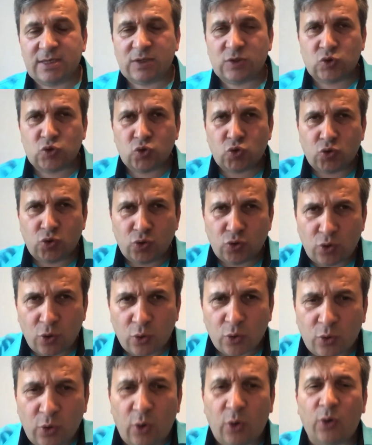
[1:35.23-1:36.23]

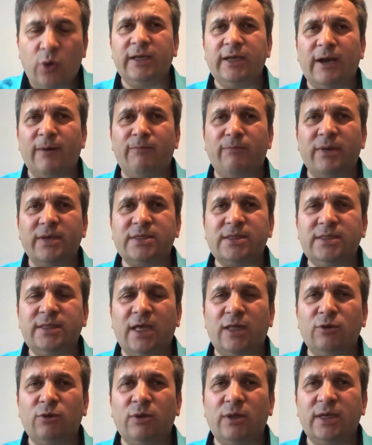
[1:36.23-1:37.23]
sorgu
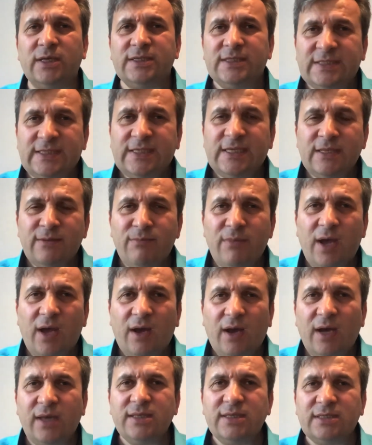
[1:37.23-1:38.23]
yapmasından dolayı, silme
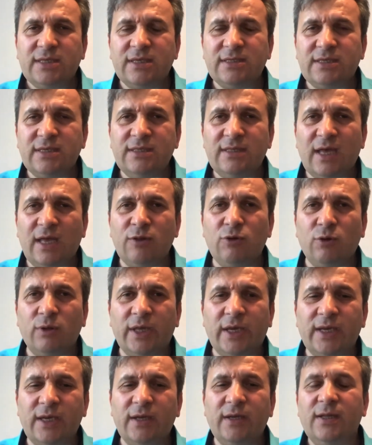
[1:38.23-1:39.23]
hadisesinden
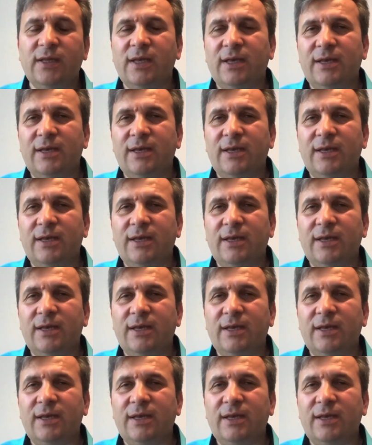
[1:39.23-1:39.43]
dolayı